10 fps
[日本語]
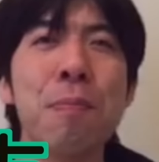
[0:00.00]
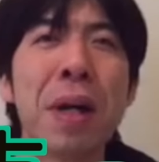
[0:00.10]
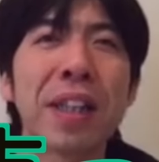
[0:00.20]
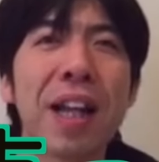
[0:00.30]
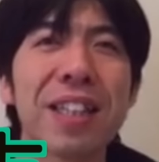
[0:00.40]

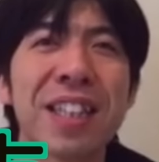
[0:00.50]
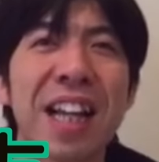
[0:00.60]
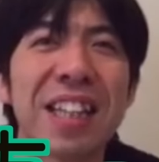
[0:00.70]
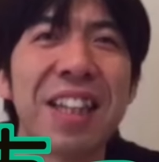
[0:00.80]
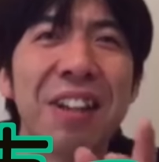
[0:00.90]
また
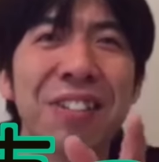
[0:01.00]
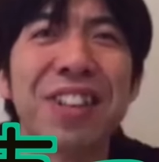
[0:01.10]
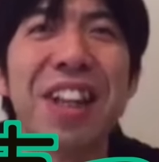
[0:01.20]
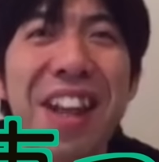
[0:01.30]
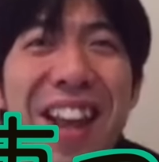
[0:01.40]
使ってるっ
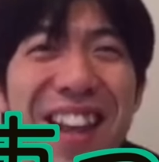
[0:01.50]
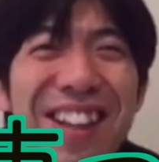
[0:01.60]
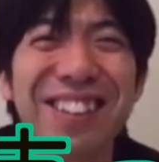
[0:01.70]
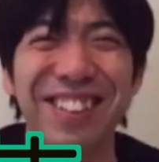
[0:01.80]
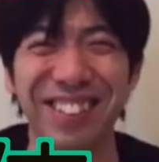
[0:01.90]
て
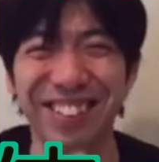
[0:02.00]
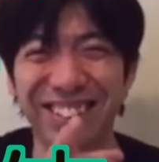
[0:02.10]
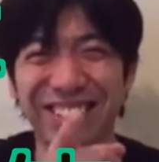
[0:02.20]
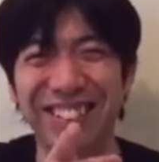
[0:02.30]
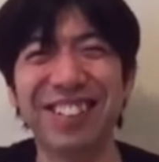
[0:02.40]
ね。
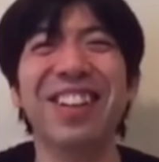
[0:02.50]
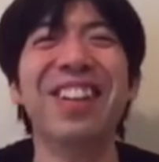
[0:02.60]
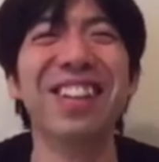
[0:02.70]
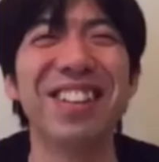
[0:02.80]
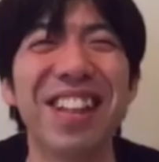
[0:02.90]

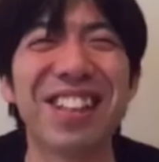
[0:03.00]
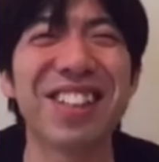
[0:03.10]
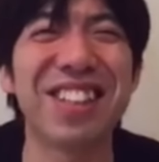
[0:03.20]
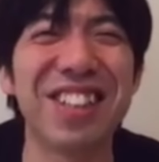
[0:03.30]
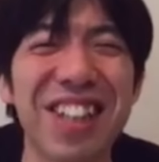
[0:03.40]
ねずっ
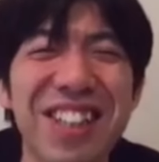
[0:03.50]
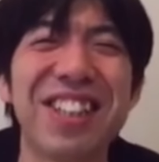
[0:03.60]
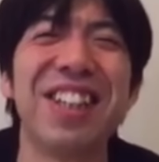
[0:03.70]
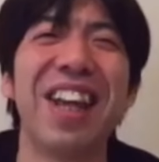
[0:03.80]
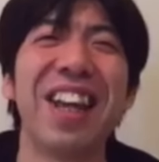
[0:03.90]
ちで
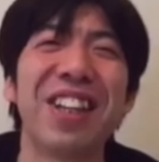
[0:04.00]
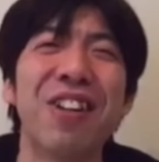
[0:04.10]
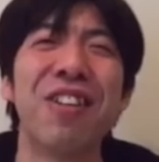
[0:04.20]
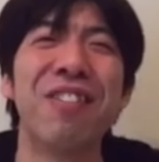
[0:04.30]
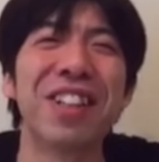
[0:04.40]
す。えー、
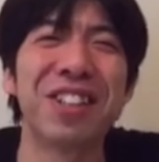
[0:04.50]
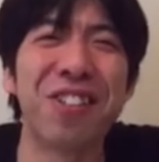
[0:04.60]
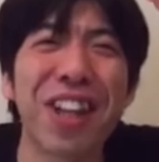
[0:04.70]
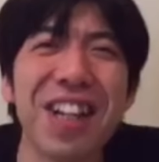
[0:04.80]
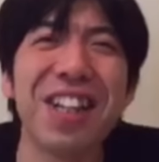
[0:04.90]
今日はまず
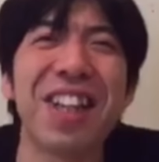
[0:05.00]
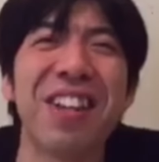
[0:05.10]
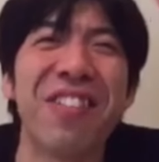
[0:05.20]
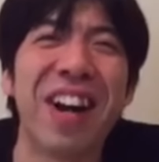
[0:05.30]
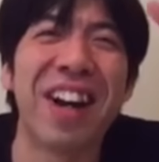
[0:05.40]
ロケに行って
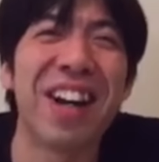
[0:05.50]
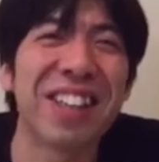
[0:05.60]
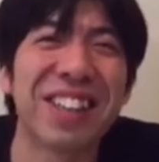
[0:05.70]
きま